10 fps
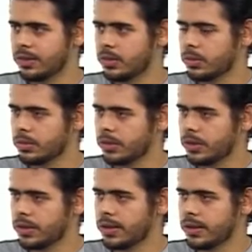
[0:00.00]
relação com o
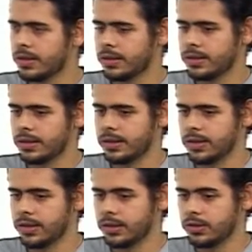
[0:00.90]
ser
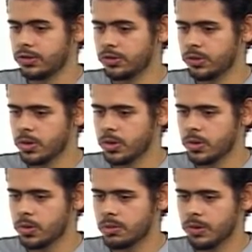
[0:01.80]
transcendente,
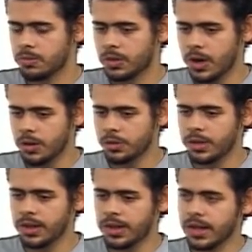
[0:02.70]
ou mesmo algo
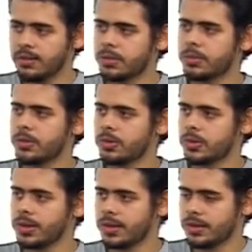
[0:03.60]
que leva a
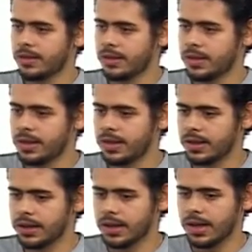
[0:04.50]
pessoa a
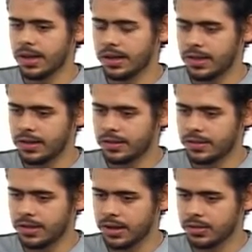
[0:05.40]
transcender aquele
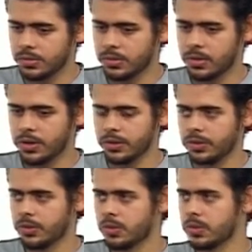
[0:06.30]
estado no qual ela
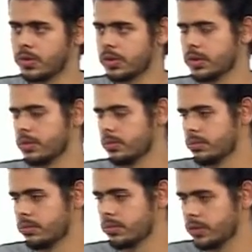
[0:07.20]
se encontra, que é um
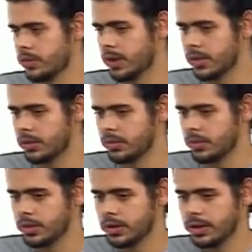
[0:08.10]
estado